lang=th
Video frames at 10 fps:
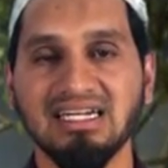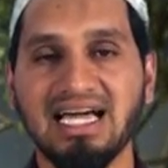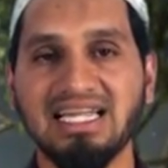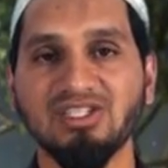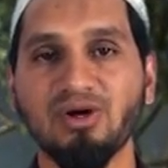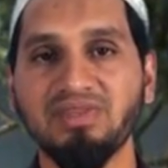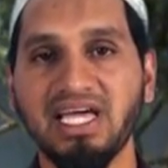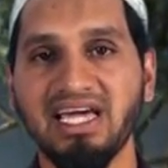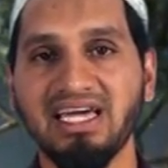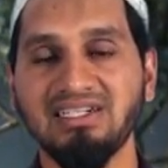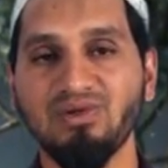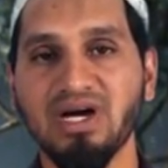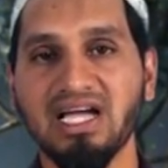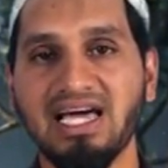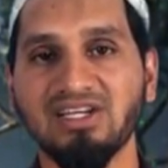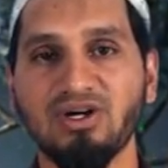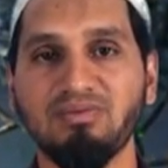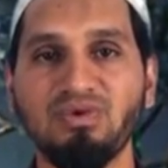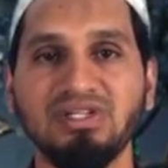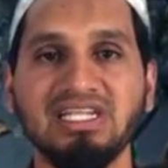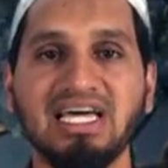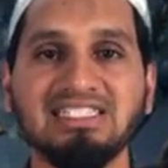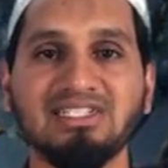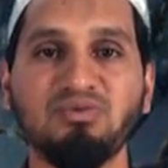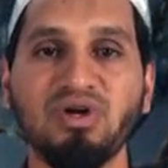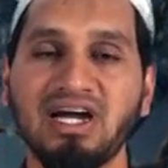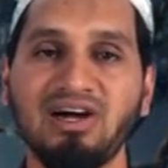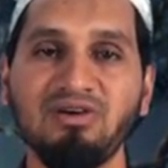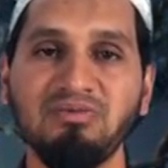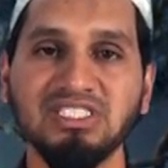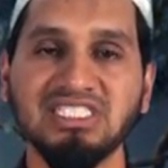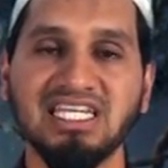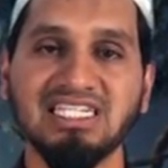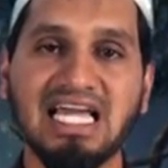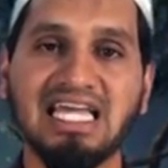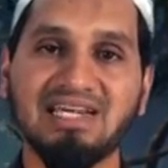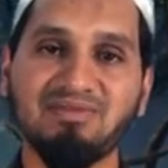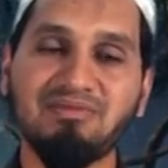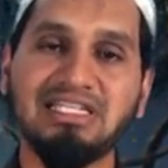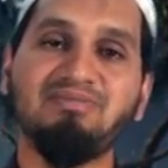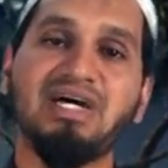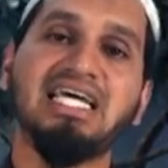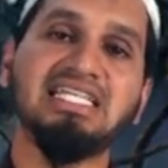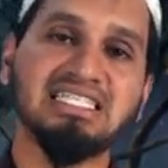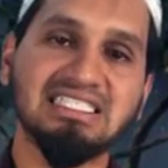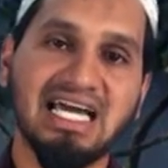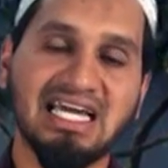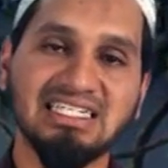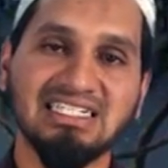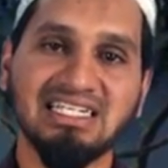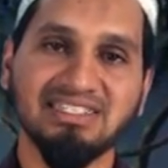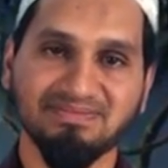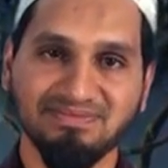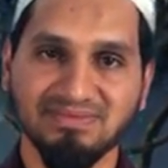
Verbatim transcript: การตอบแทนหรือว่าการขอบคุณใดๆจากพวกเขาเพราะฉะนั้นการทำอามันิบาดาต่างๆเนี่ยนะฮะ